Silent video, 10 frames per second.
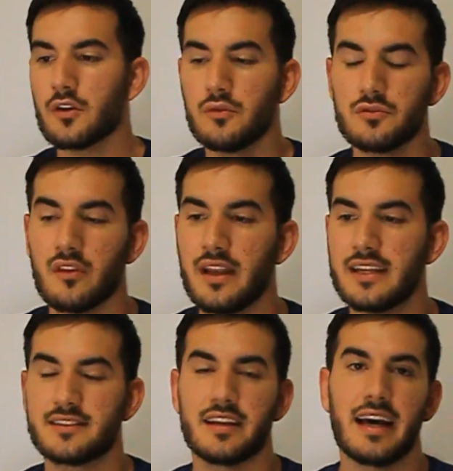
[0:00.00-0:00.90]
conjunto de
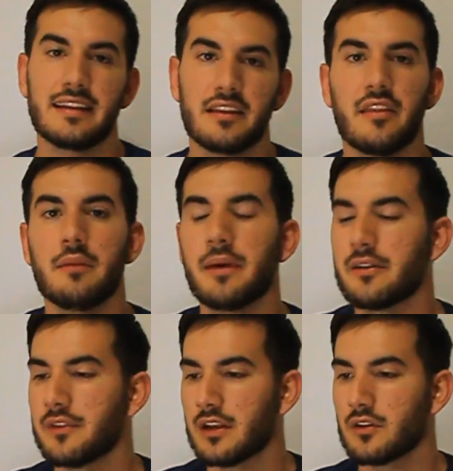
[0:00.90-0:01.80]
Leicester, antes del
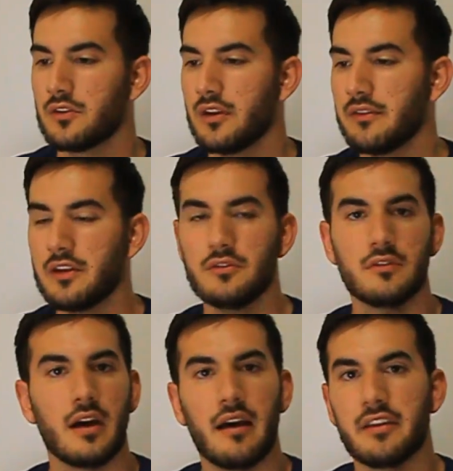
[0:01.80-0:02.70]
parón del
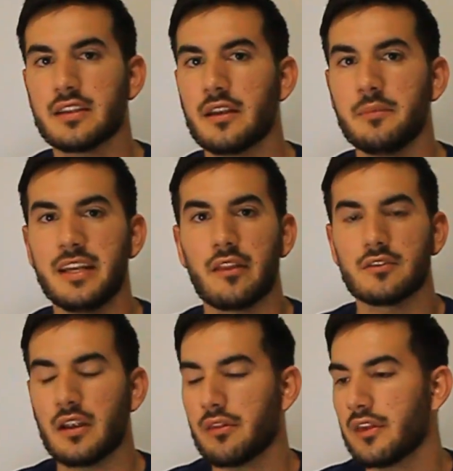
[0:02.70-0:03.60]
coronavirus, había
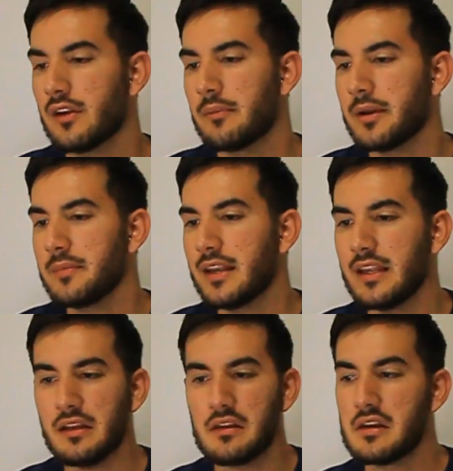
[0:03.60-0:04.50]
terminado tercero la Premier
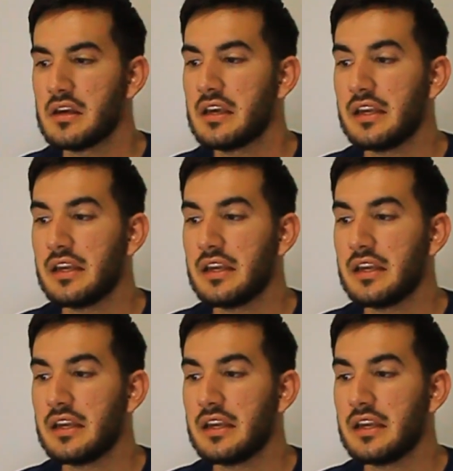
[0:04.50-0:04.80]
League